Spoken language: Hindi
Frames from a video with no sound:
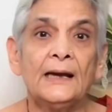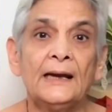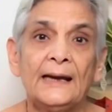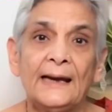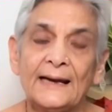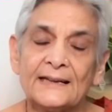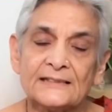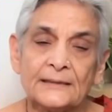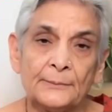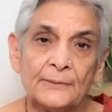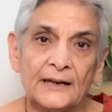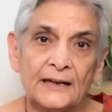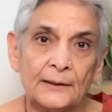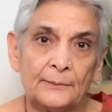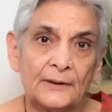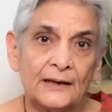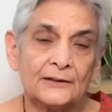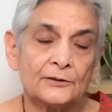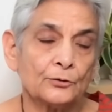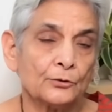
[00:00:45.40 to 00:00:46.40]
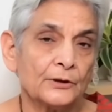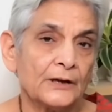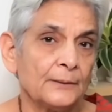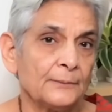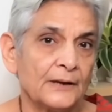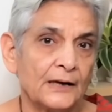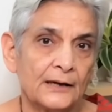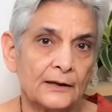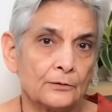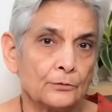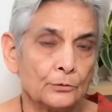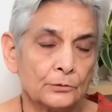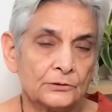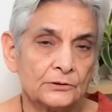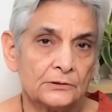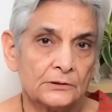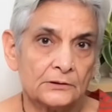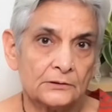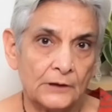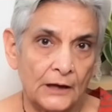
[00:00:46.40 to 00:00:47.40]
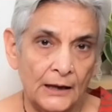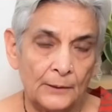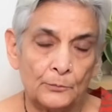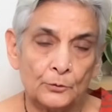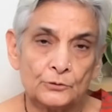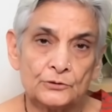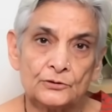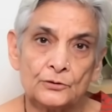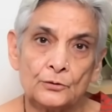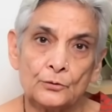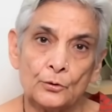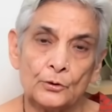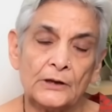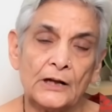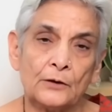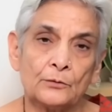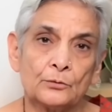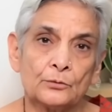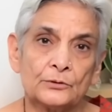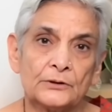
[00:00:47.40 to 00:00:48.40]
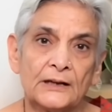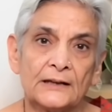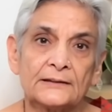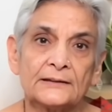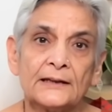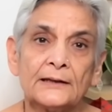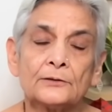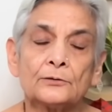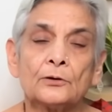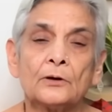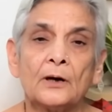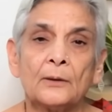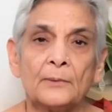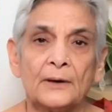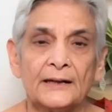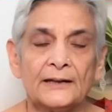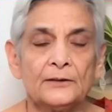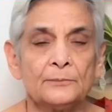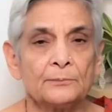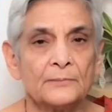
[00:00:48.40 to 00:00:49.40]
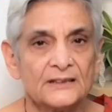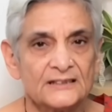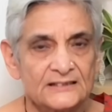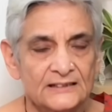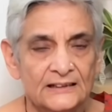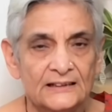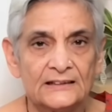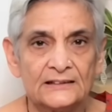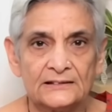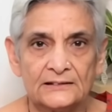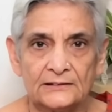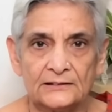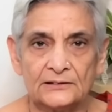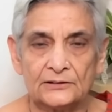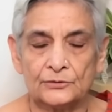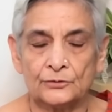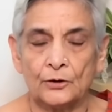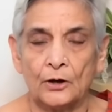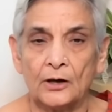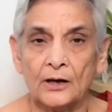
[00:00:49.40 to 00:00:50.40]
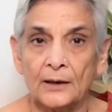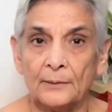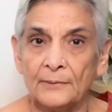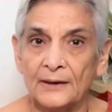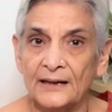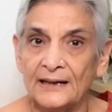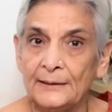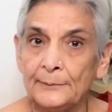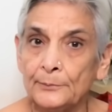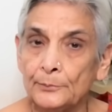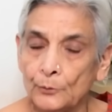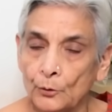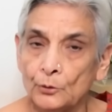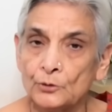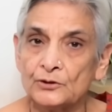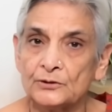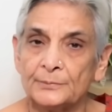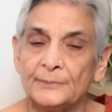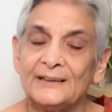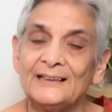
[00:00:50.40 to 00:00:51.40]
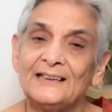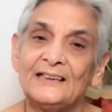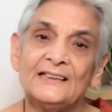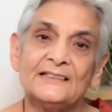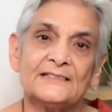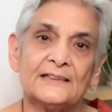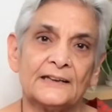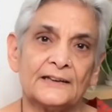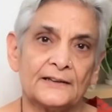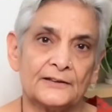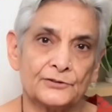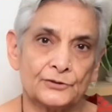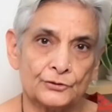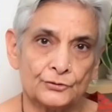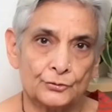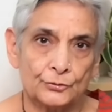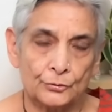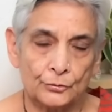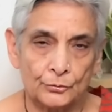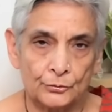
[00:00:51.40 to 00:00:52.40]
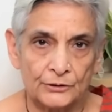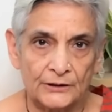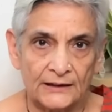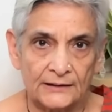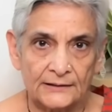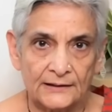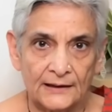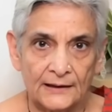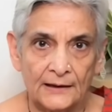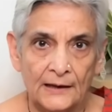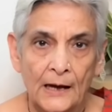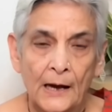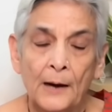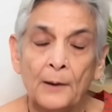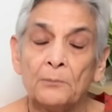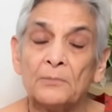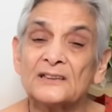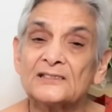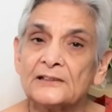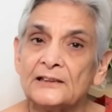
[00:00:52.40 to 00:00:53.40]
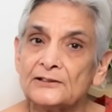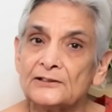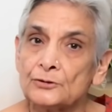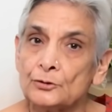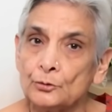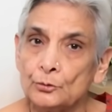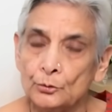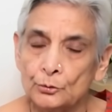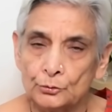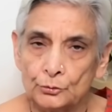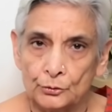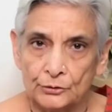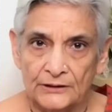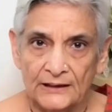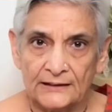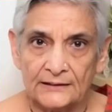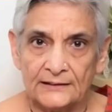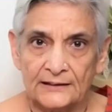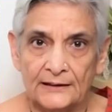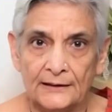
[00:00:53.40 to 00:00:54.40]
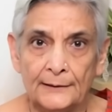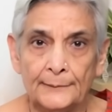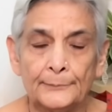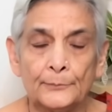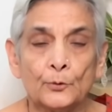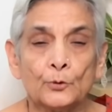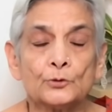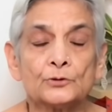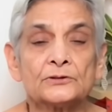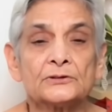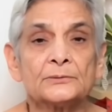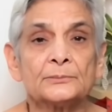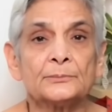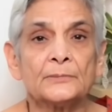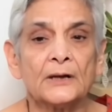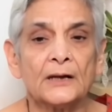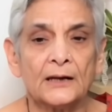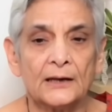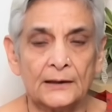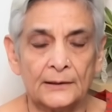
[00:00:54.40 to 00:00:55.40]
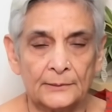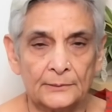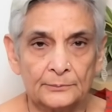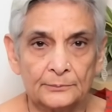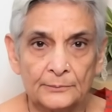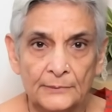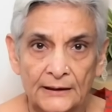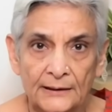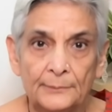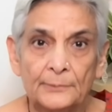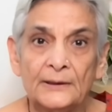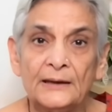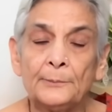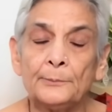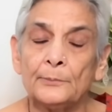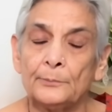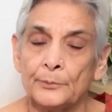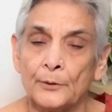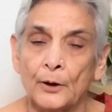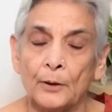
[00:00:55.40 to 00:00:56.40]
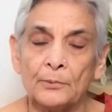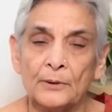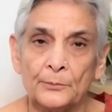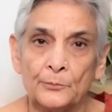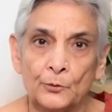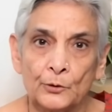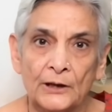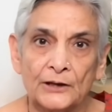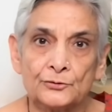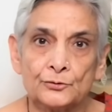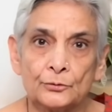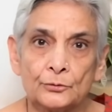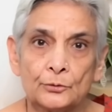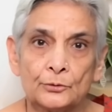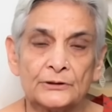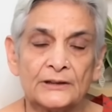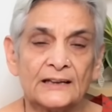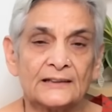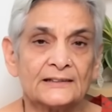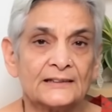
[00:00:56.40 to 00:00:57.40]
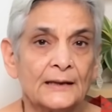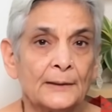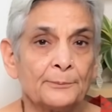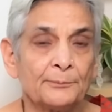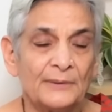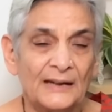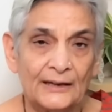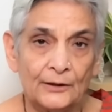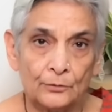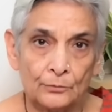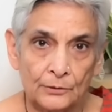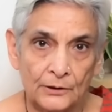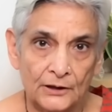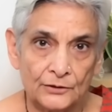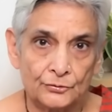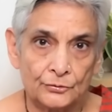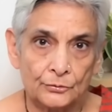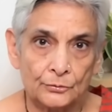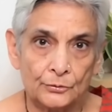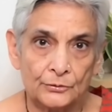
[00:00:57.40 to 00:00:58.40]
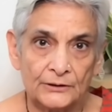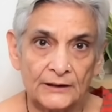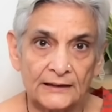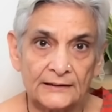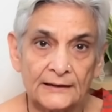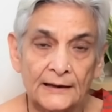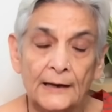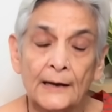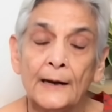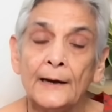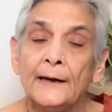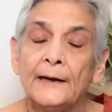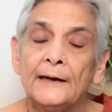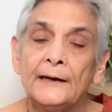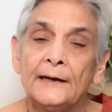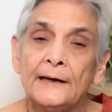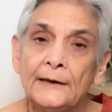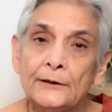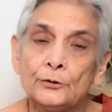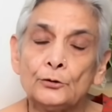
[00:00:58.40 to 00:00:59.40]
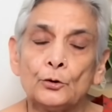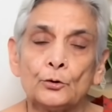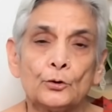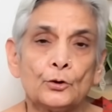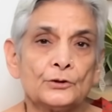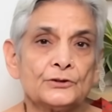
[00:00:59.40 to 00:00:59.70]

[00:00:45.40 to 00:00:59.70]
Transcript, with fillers: एक समय के बाद क्योंकि हमारा ग्रोथ हार्मोन स्लो डाउन हो जाता है तो हमारी मसल और हमारी बोन्स में डिजेनरेशन शुरू हो जाता है मसल्स लूज हो जाते हैं बोन्स में भी प्रॉब्लम होना शुरू हो जाता है पेन होना शुरू हो जाता है इन दोनों